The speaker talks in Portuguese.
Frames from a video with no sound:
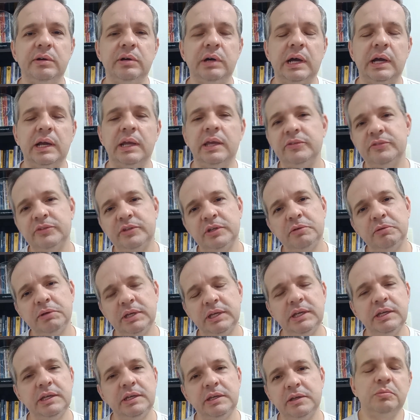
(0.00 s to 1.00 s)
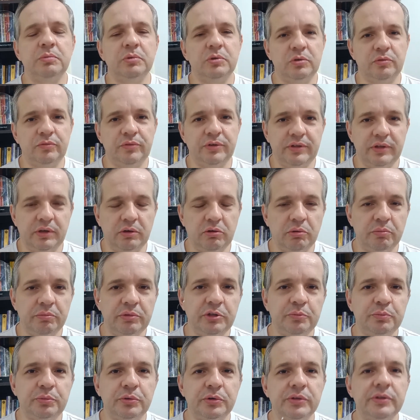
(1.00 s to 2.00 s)
a questão é que, como eu conversei com a minha
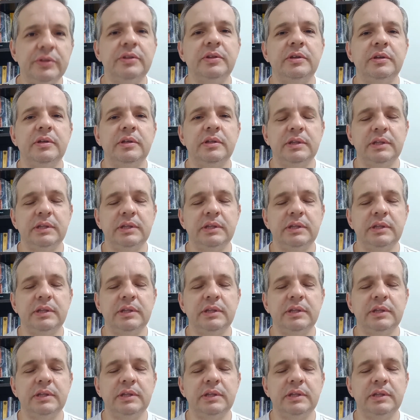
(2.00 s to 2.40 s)
esposa,